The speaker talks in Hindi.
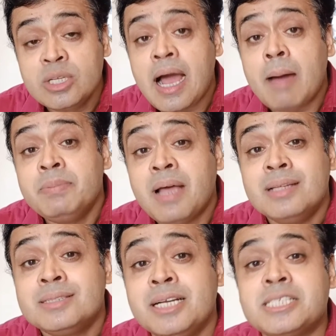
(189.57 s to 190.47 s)
उनका अपना
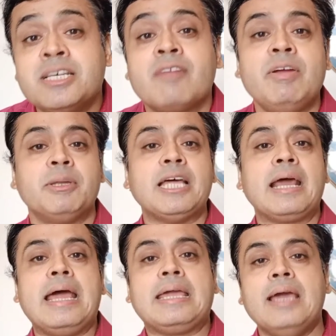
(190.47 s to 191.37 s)
आंतरिक सर्वे
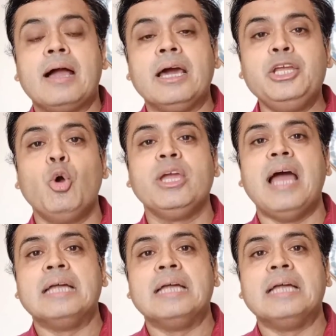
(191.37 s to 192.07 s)
बता रहा है कि अगर योगी